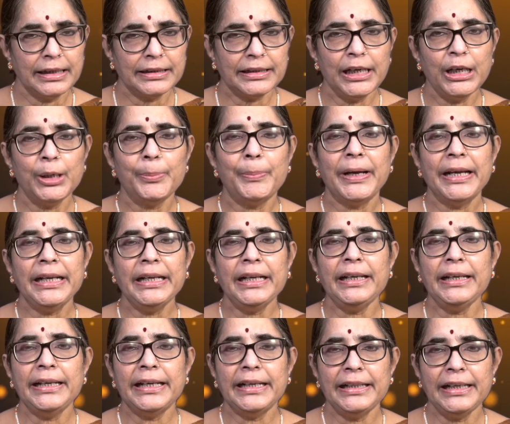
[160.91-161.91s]
అతని పైన
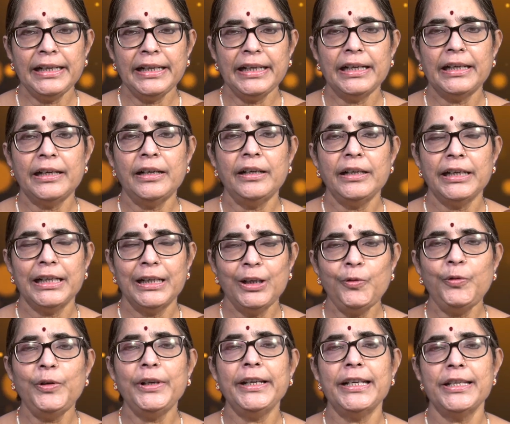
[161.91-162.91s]
ఏదైనా
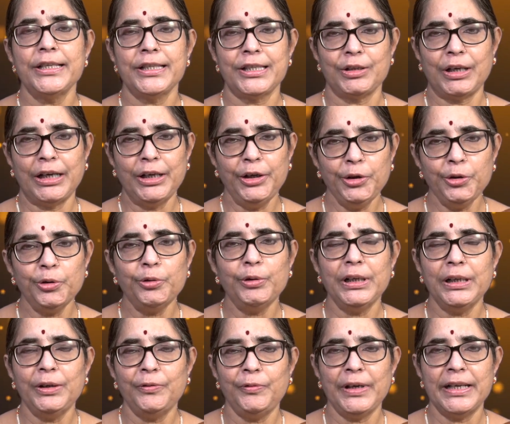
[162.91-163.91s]
ఇన్ఫ్లుయెన్స్ అండ్యూ
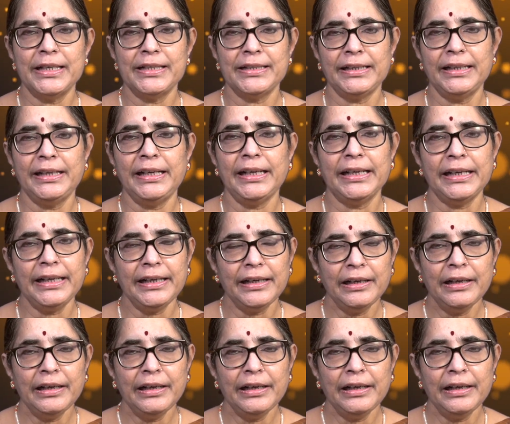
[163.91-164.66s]
ఇన్ఫ్లుయెన్స్ అంటే